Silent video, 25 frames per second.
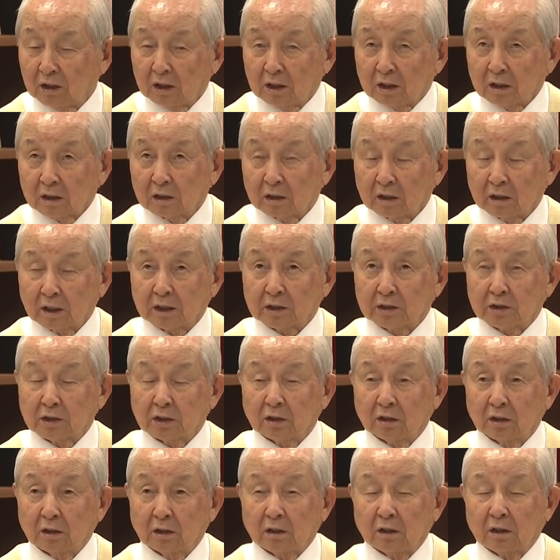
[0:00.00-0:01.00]
네.
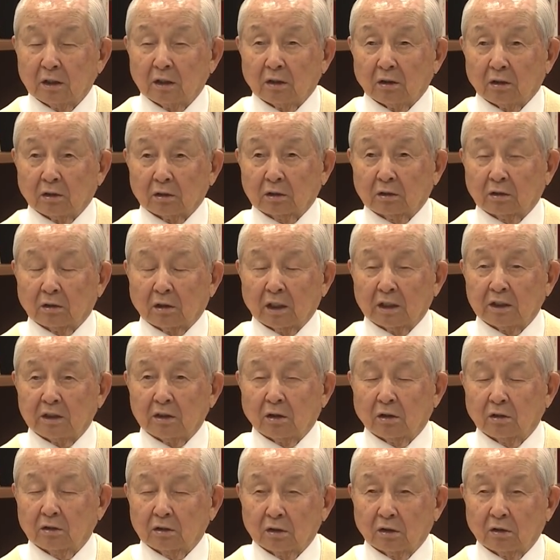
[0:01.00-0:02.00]
그래서 어떠한
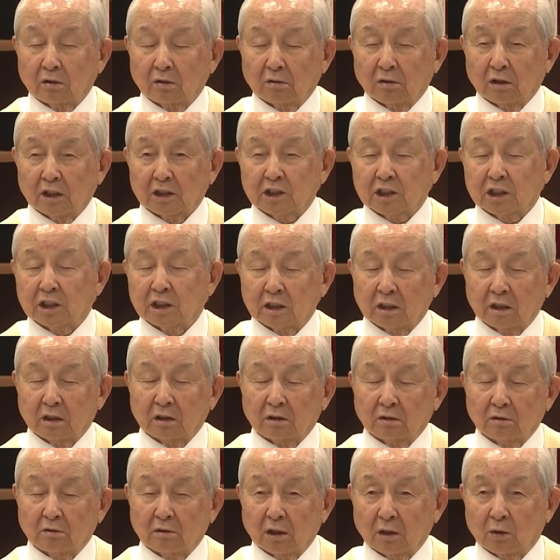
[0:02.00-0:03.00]
역경과
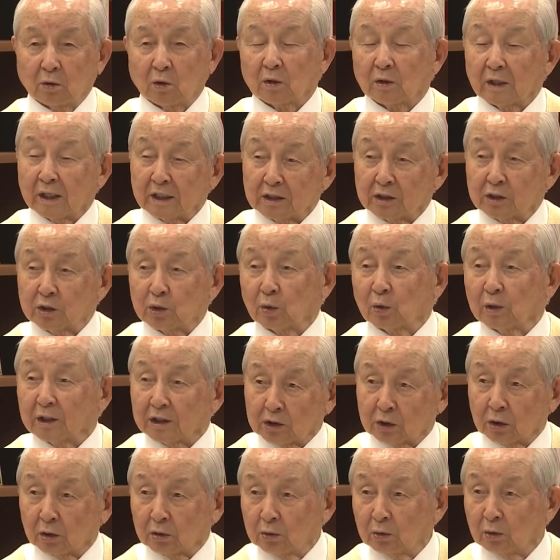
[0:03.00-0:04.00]
시련과 고난
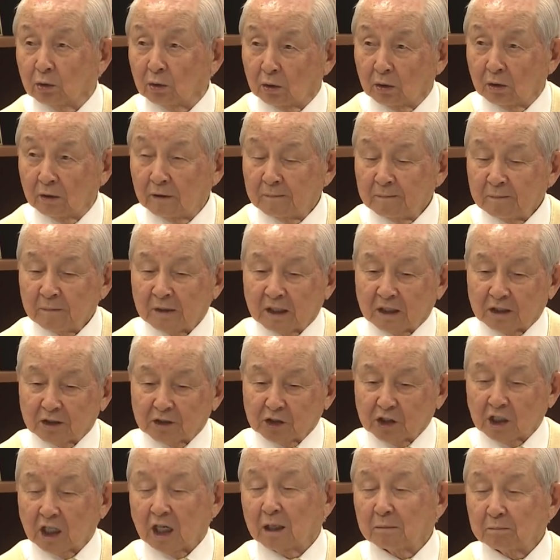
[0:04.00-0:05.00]
속에서도
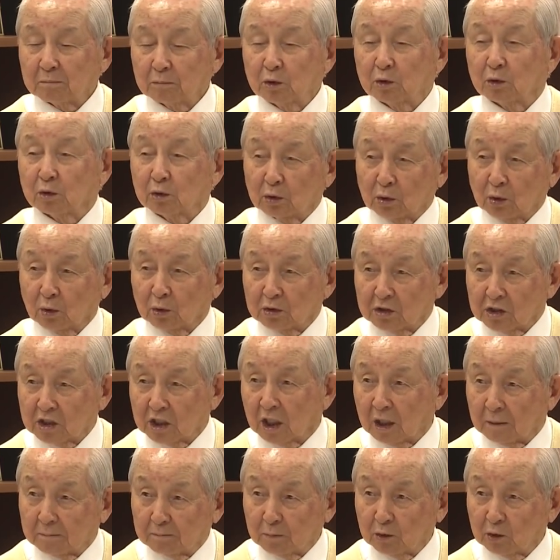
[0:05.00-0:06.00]
참고 또
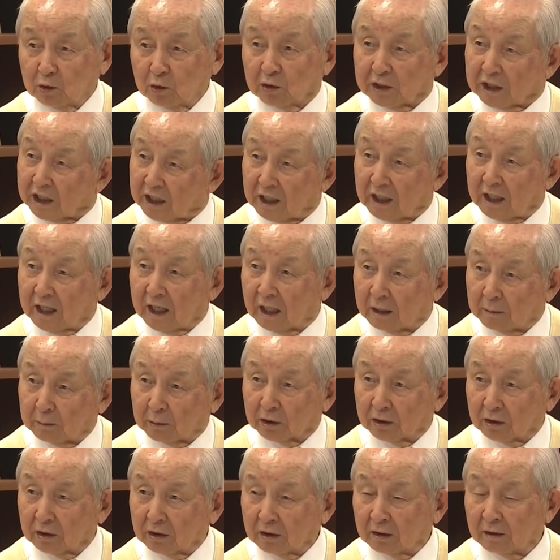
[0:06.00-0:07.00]
참고
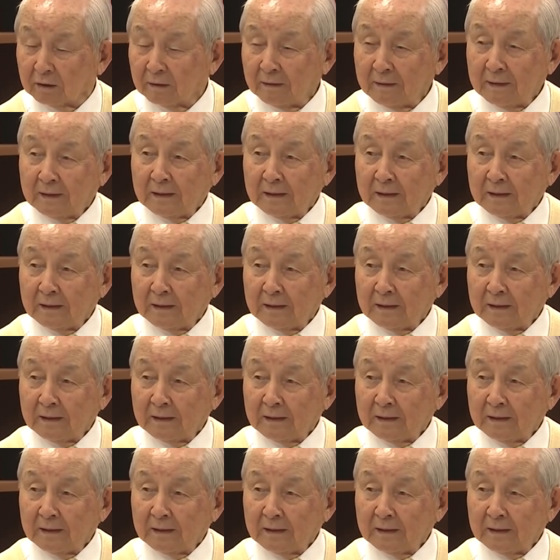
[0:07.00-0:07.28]
인내하면은